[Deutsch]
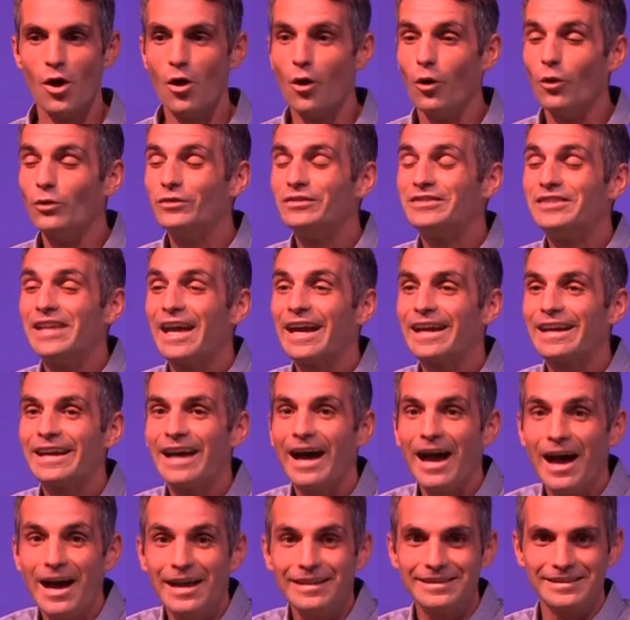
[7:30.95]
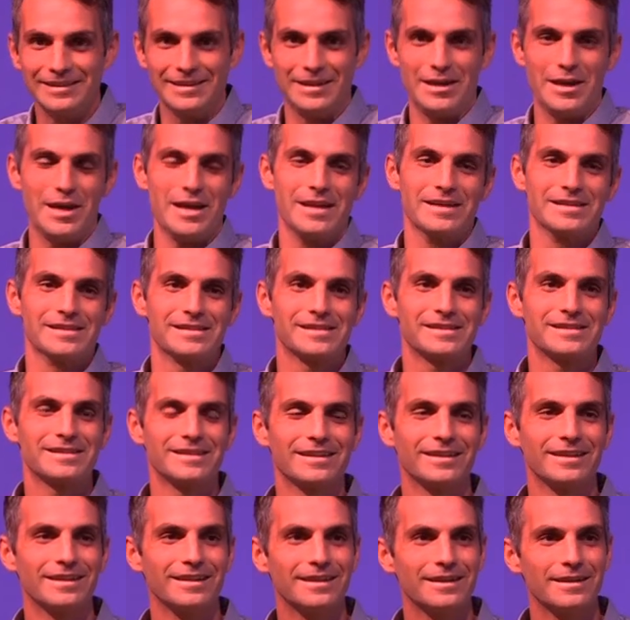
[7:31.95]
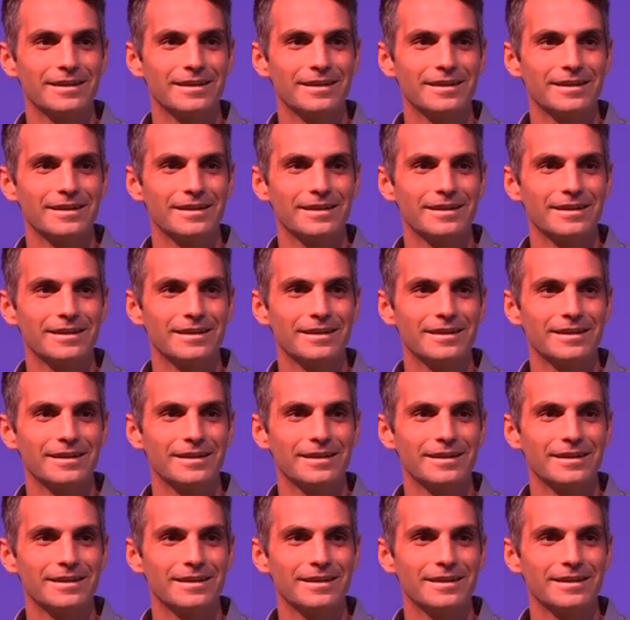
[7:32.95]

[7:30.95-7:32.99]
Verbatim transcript: Und der Garten erst.